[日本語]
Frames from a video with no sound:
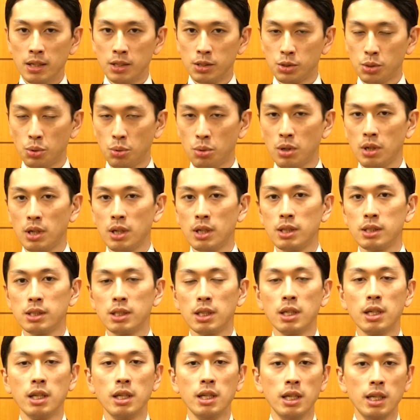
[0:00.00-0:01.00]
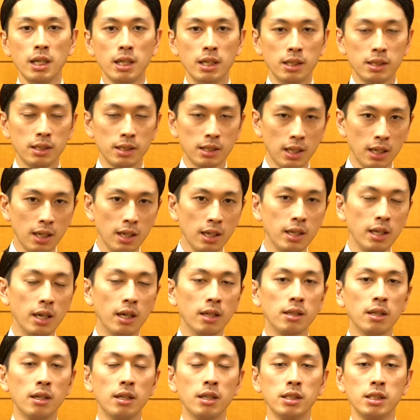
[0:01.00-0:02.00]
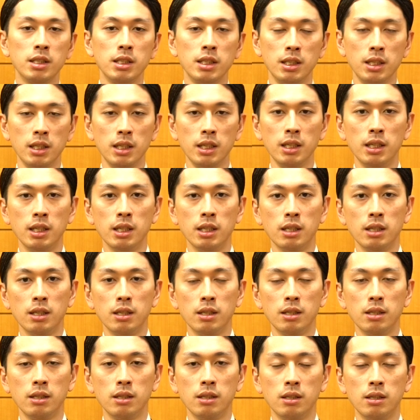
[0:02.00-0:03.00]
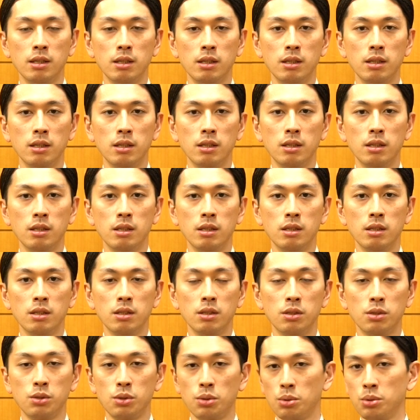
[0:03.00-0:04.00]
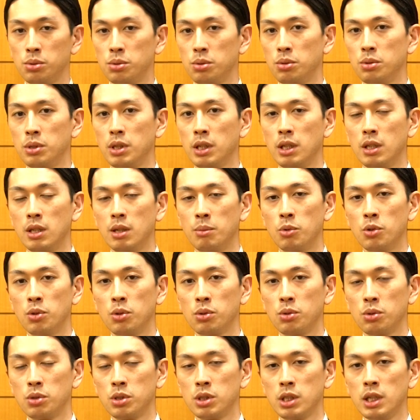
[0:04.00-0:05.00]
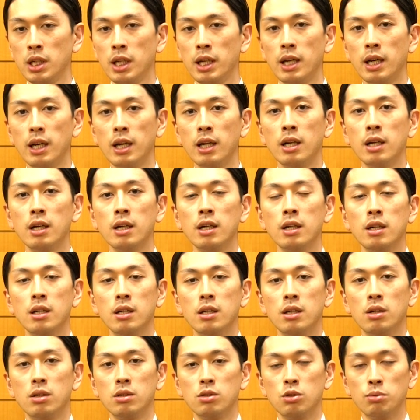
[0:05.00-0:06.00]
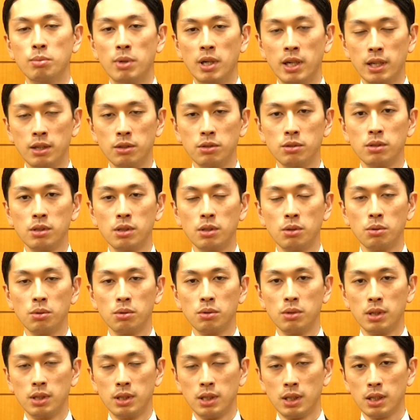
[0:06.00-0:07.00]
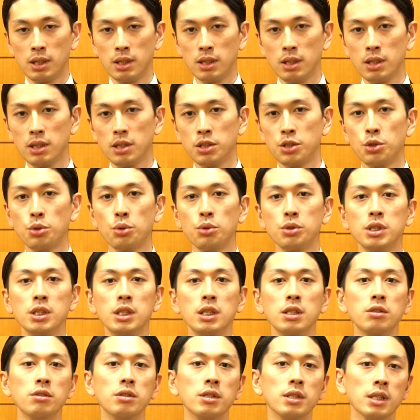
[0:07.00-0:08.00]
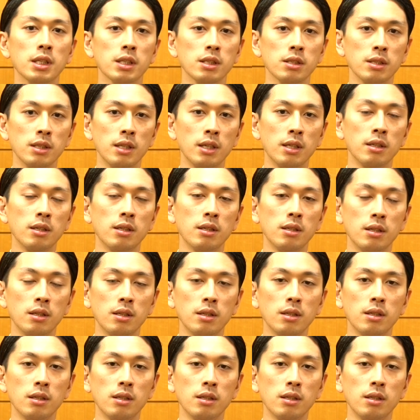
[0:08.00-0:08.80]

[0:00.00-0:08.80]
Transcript: そこから先にさらに新しい創造的なものとして生まれるっていうことはなかなか生じにくいんですね。